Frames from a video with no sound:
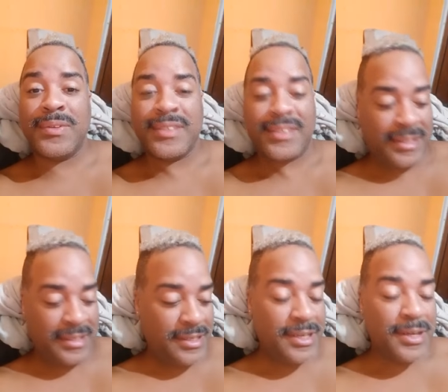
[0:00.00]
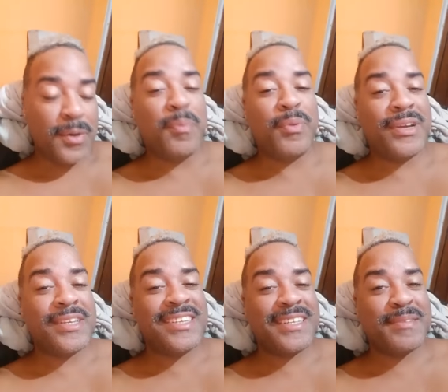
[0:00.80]
né? Com
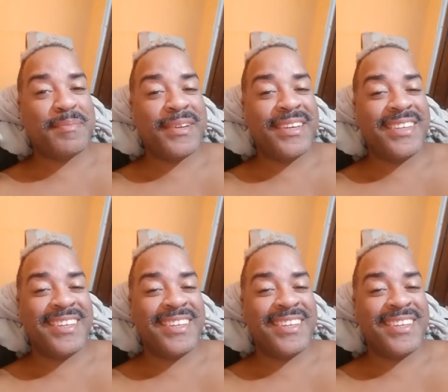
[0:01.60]
poesia também.